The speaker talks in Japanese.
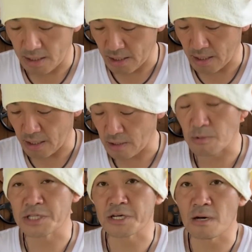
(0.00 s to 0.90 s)
えー、
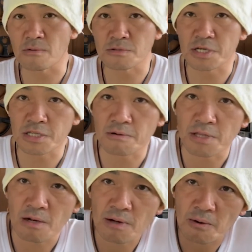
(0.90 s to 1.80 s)
友達が送ってきてく
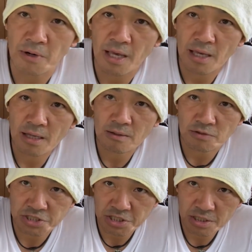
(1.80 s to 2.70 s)
れたのがこれ。
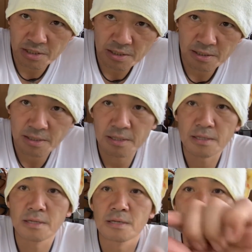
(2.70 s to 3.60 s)
こっち。
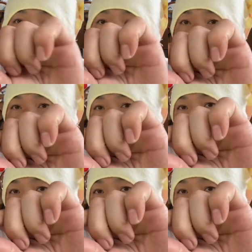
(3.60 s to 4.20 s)
同